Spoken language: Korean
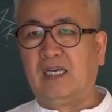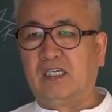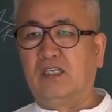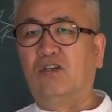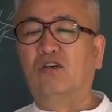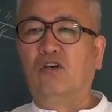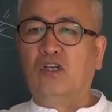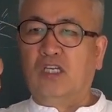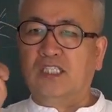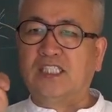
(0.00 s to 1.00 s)
그리고
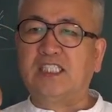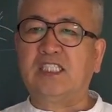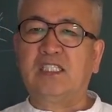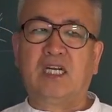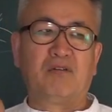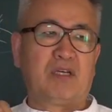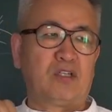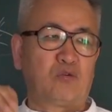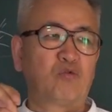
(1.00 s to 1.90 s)
지지라고 하는